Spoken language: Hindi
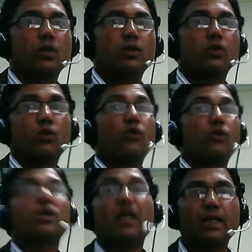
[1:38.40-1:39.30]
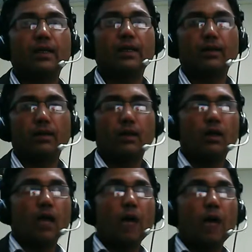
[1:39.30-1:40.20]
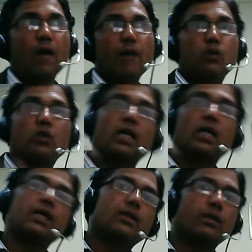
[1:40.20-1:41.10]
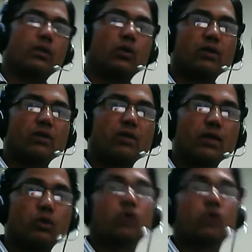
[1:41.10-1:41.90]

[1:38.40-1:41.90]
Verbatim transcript: यू गो फॉर टारगेटिंग अब आप उनको टारगेट करते हो किस तरह